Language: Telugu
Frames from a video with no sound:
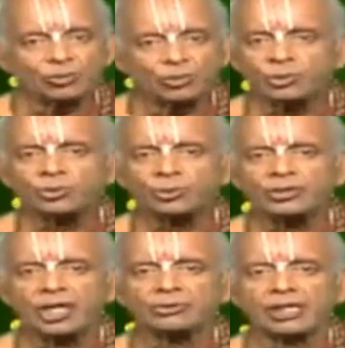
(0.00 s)

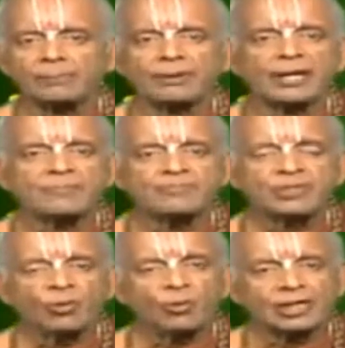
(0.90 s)
ఊరుకున్నాడు తప్ప
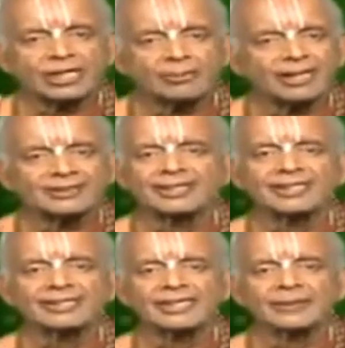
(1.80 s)
ఒక్క మాట
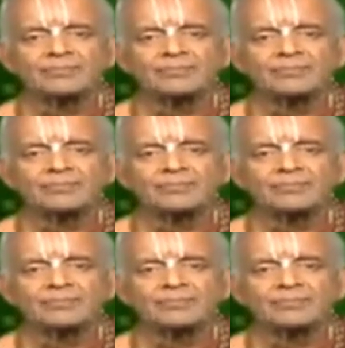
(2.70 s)
అనలేదే